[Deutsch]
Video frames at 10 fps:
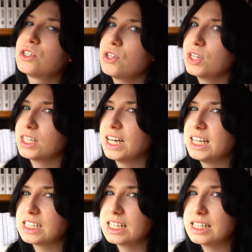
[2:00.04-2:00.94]
die Tücke
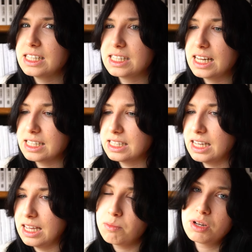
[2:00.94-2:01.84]
dahinter ist, dass
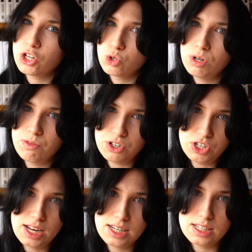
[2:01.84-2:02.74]
die eben in der Schule
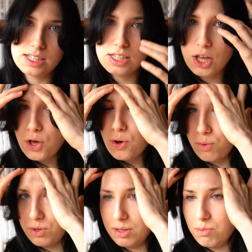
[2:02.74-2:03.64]
versteckt ist.
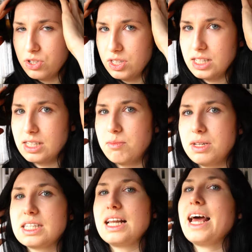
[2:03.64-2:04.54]
Und die müssen jetzt
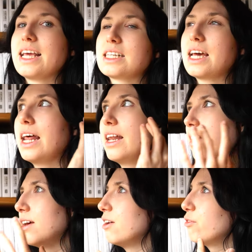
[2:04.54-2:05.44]
eben diese
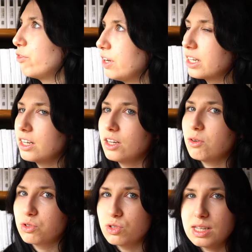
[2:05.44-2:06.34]
Leichenteile
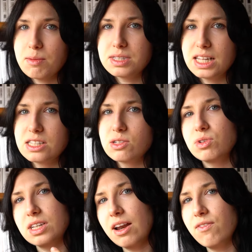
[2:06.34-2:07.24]
finden und zusammensetzen
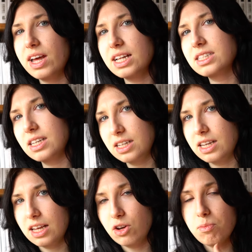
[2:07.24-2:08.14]
und dann werden sie in
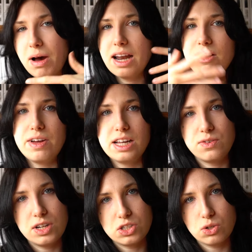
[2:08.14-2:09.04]
die normale
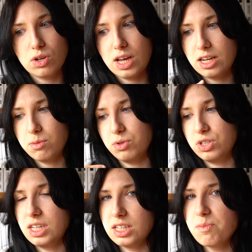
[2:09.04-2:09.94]
Welt wieder
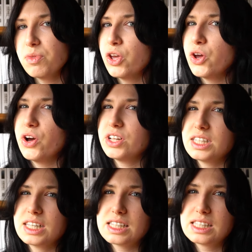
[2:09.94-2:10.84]
zurückkatapultiert. Hört
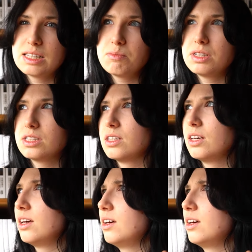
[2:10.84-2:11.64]
sich jetzt ziemlich